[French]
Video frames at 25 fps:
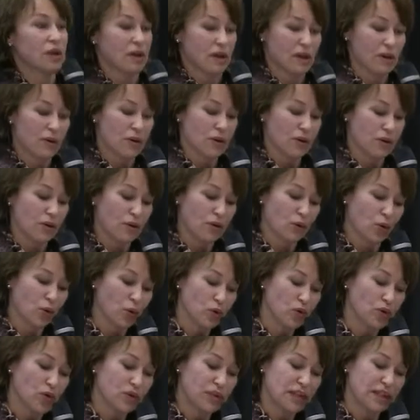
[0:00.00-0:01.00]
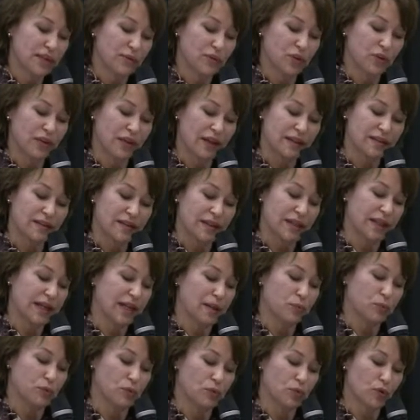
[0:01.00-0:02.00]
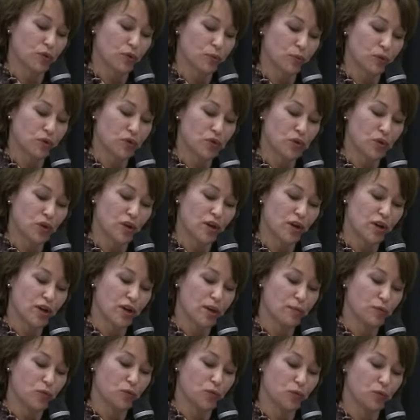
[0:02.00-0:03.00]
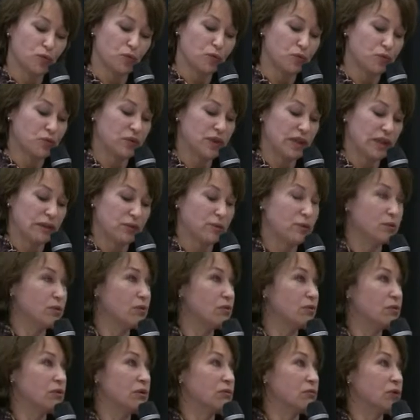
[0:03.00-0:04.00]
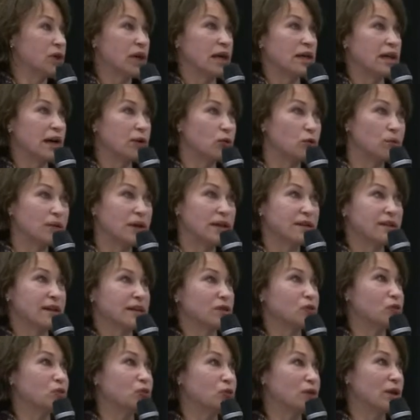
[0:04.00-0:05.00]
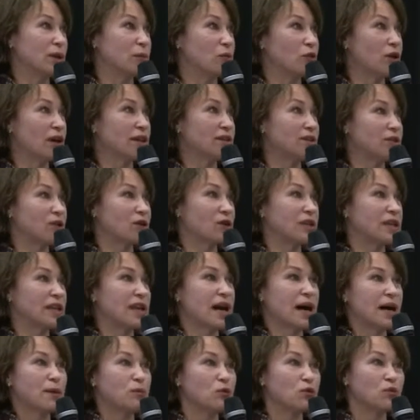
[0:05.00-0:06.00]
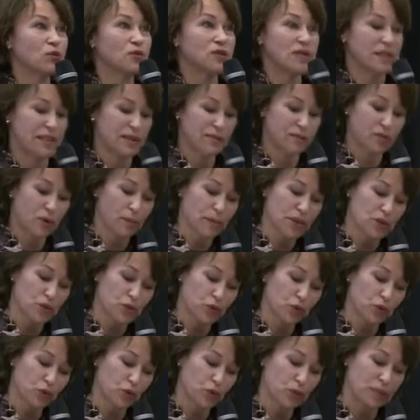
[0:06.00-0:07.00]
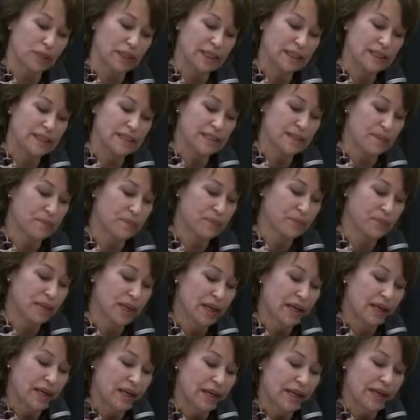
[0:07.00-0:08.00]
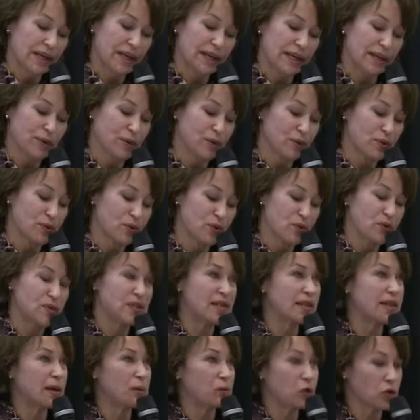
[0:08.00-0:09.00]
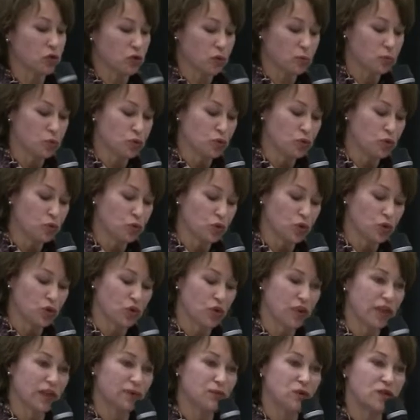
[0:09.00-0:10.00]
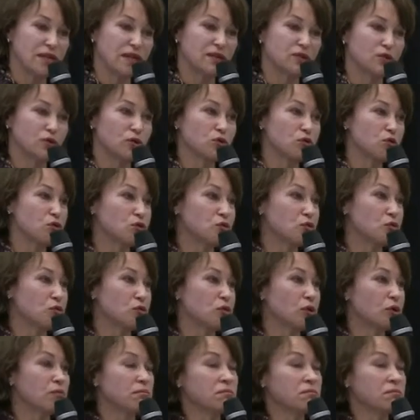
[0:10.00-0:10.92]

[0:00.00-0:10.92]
euh, recueillir votre intérêt pour, euh, pour ce club. Donc vous pouvez euh, voilà, la remettre à tout collaborateur CNAM, au conseiller formation entreprise. Et c'est important pour nous de recueillir vos attentes sur